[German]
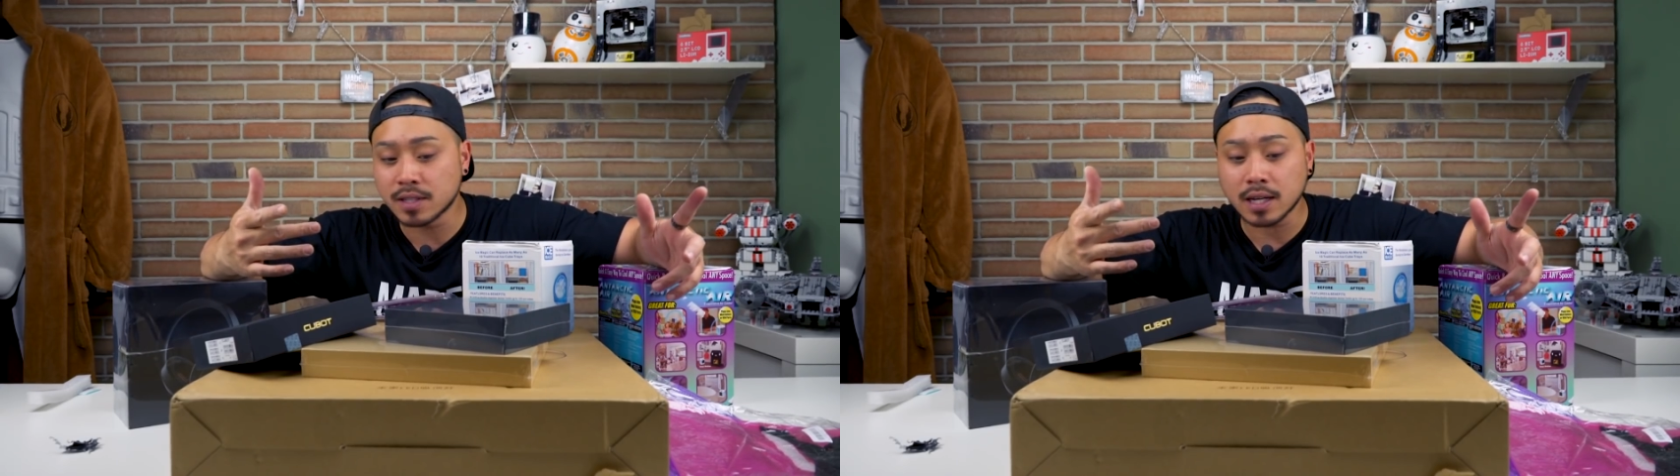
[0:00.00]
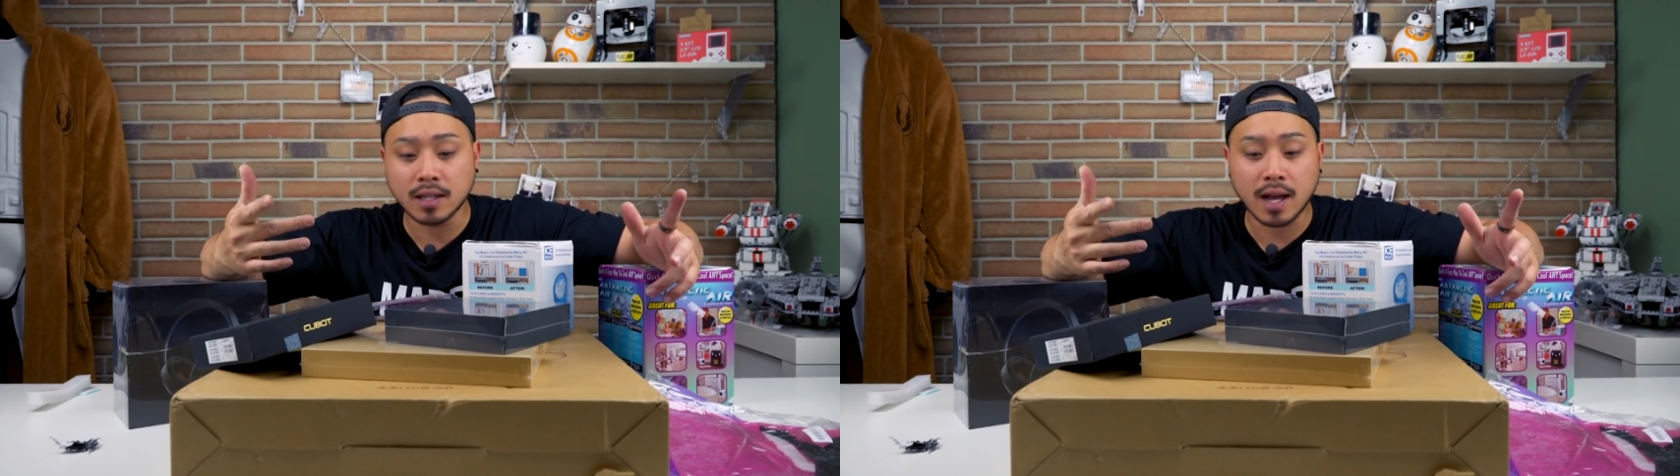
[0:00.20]

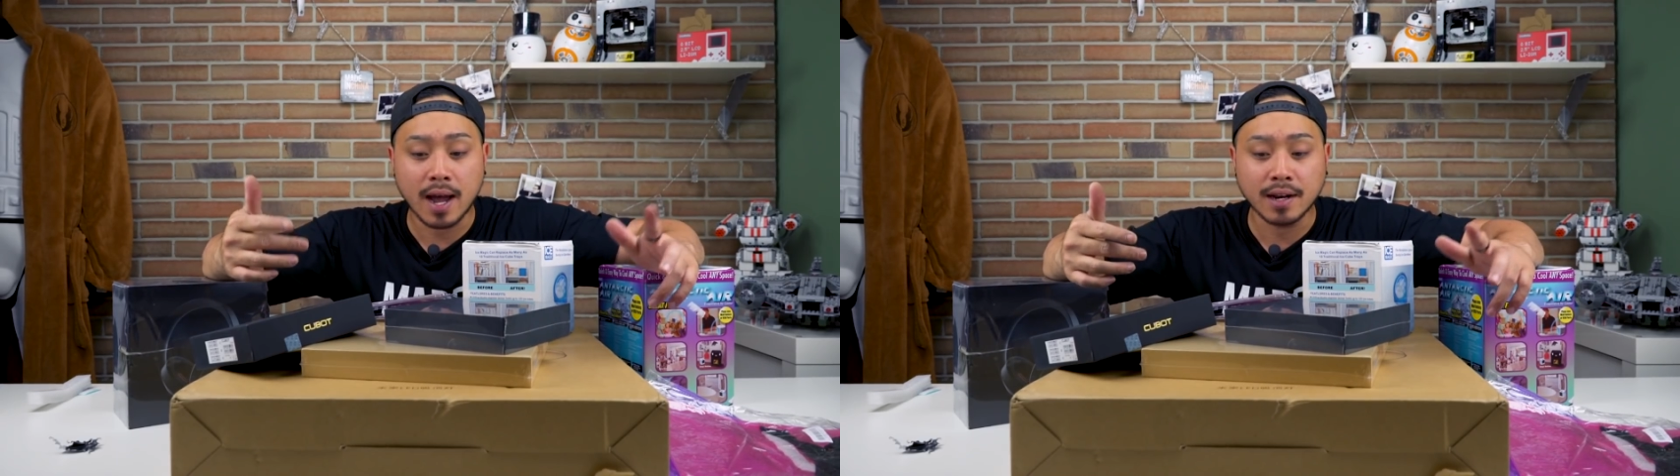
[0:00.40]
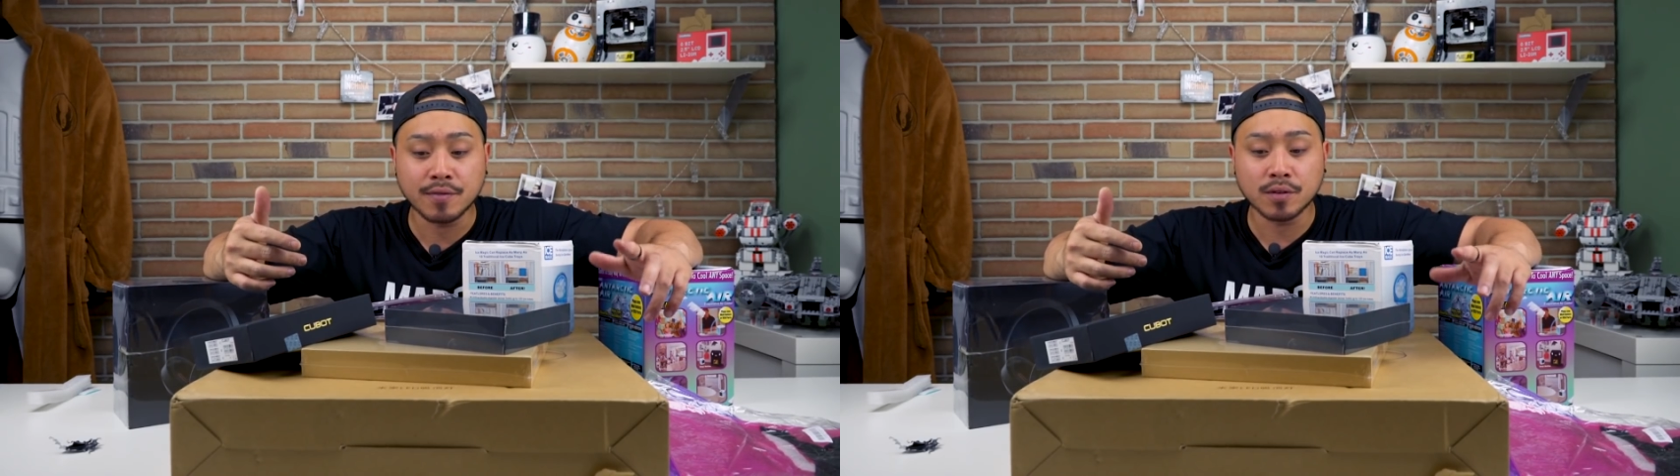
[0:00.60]
sagt da
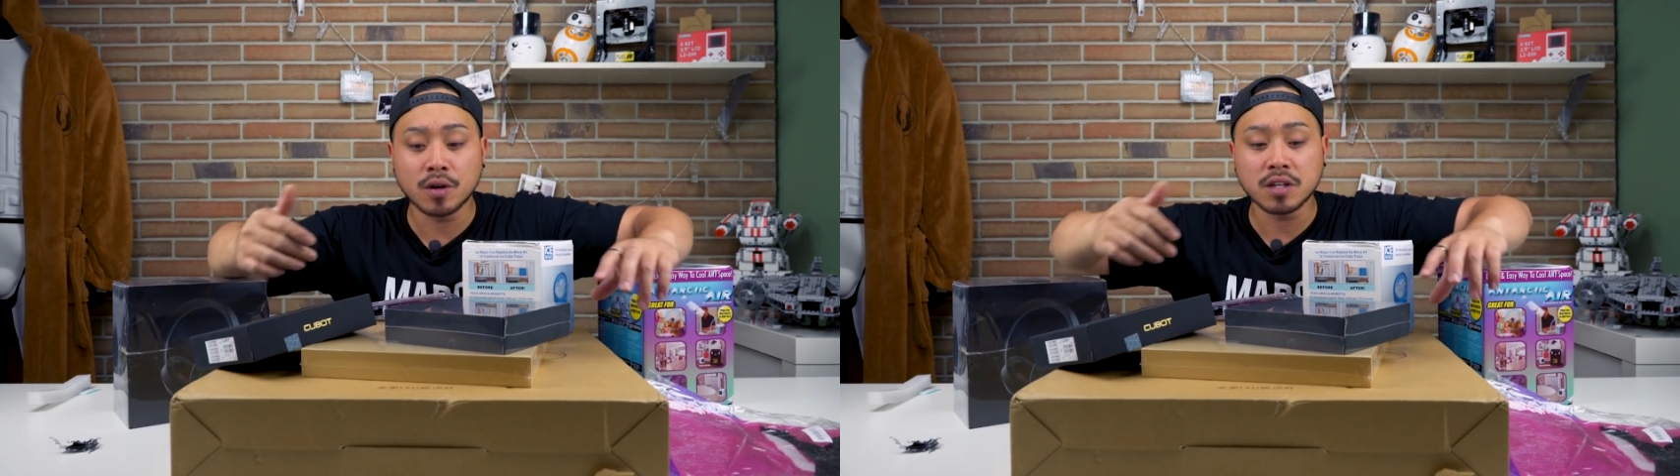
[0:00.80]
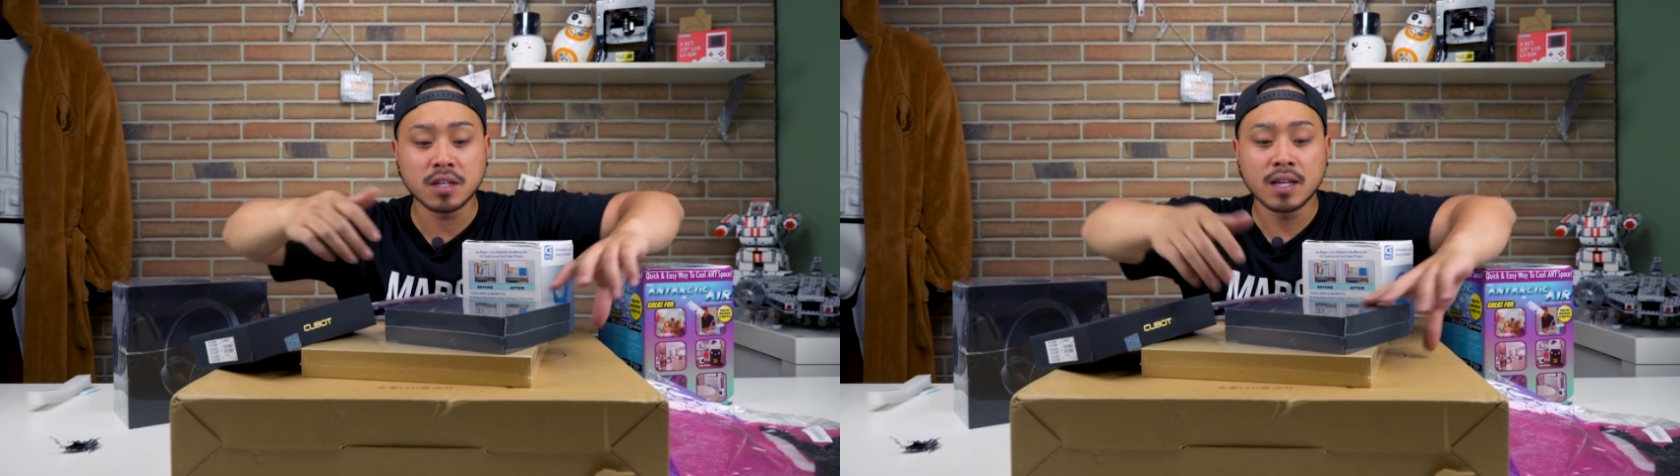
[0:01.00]
eine von
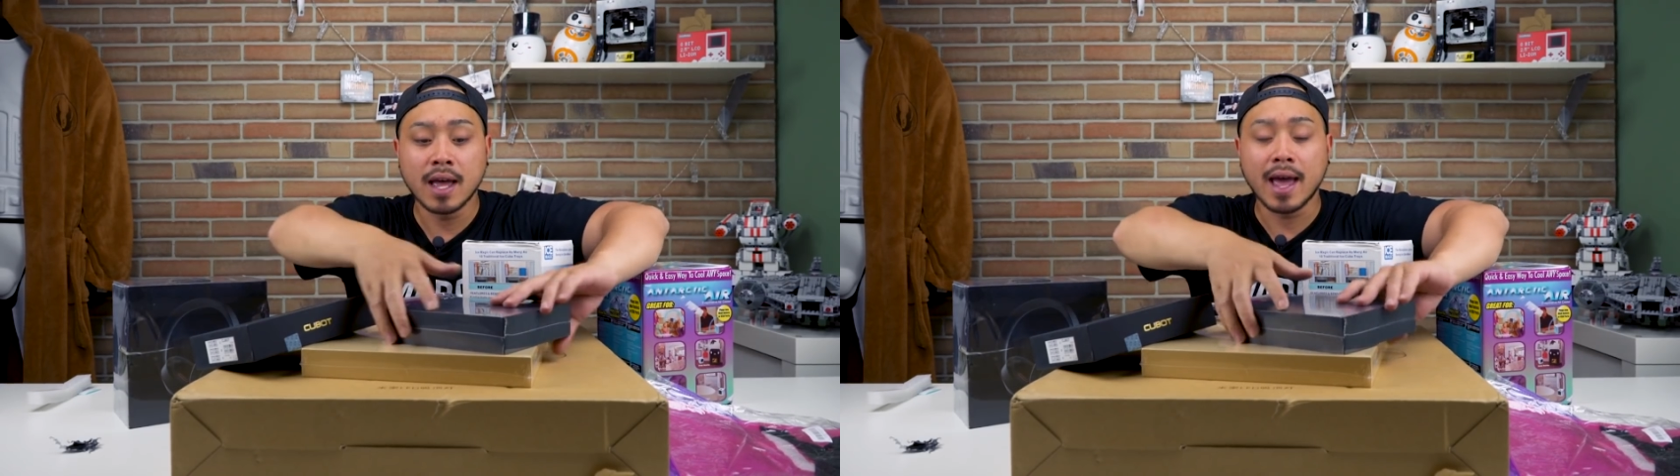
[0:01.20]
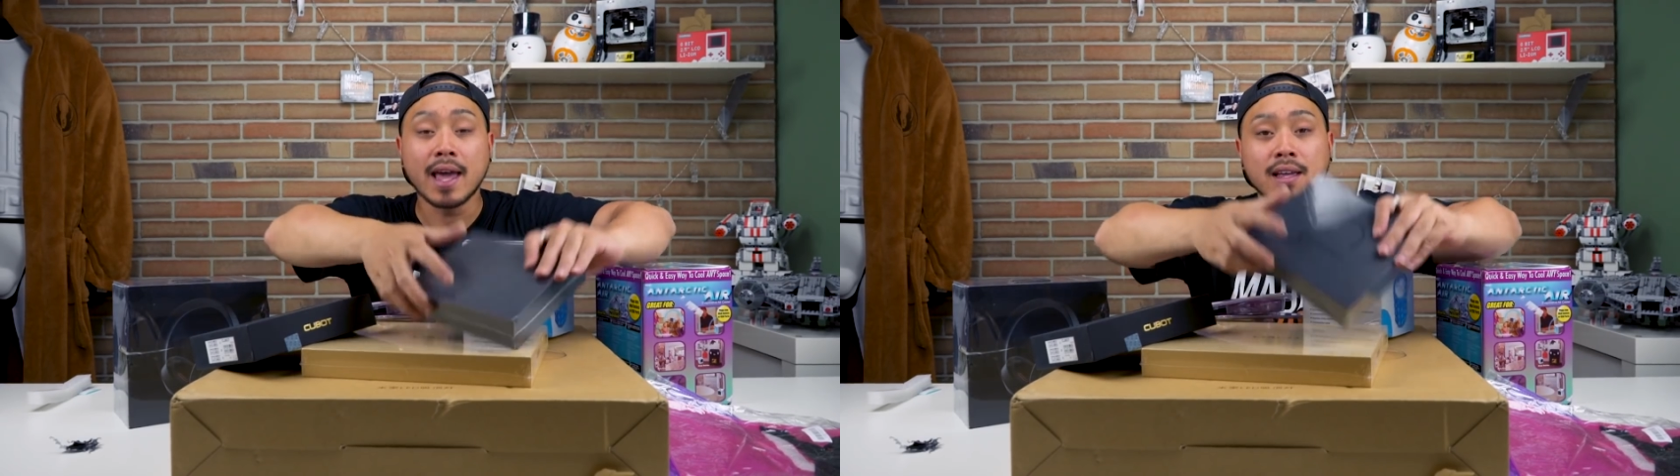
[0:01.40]
euch,
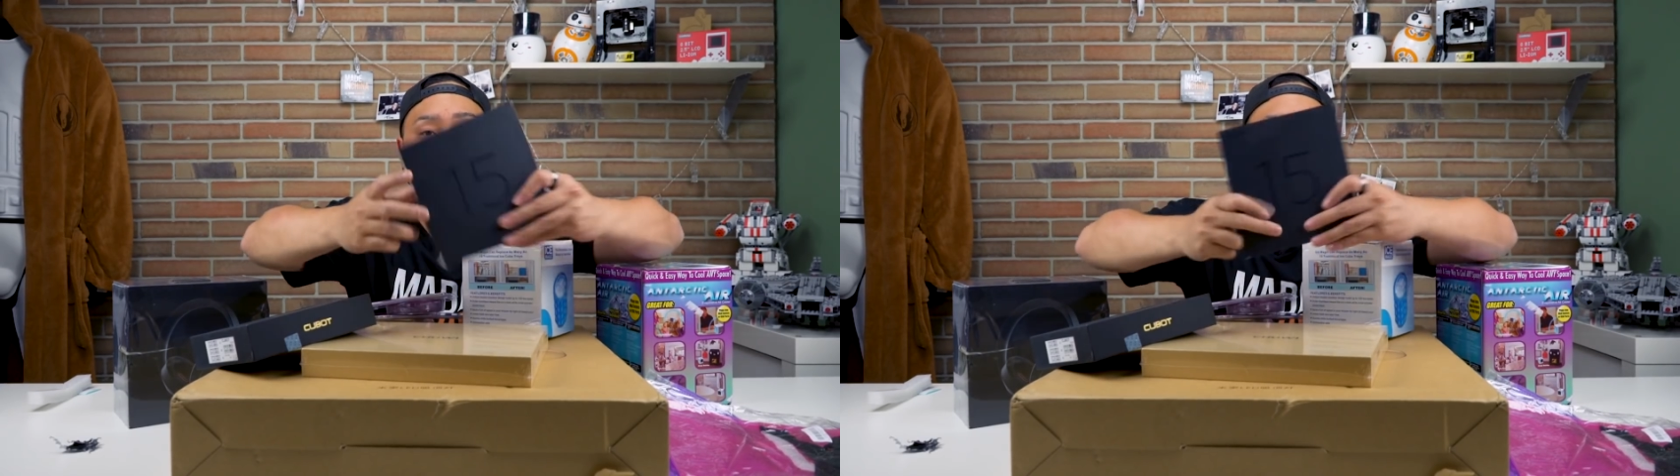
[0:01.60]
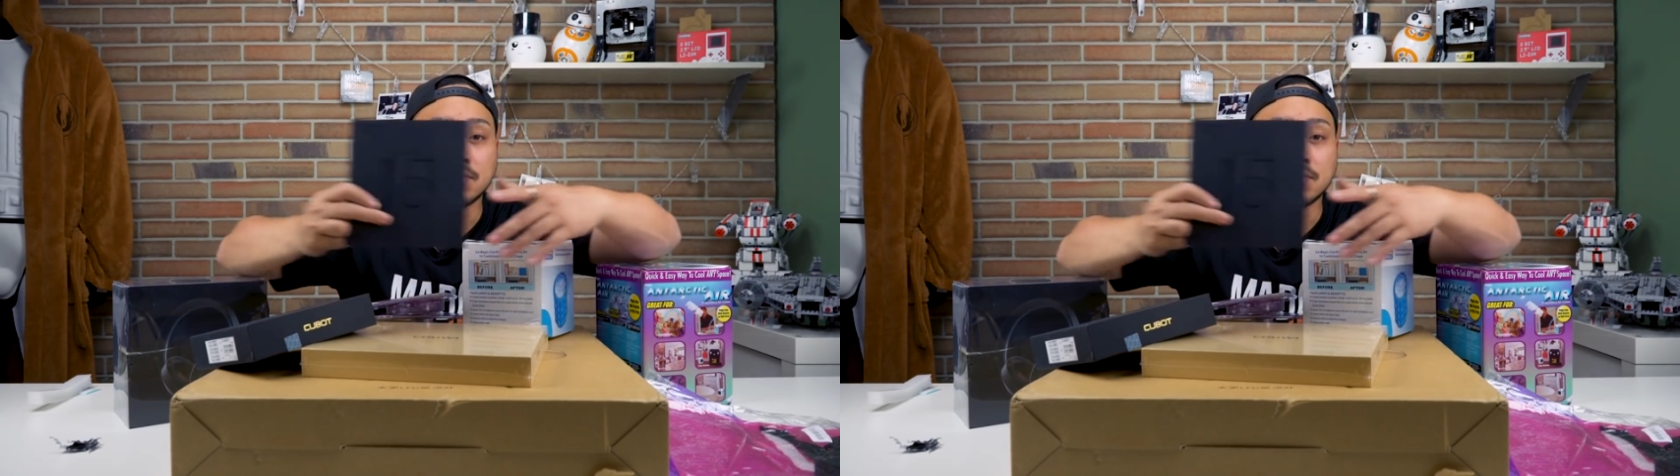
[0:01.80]
hey,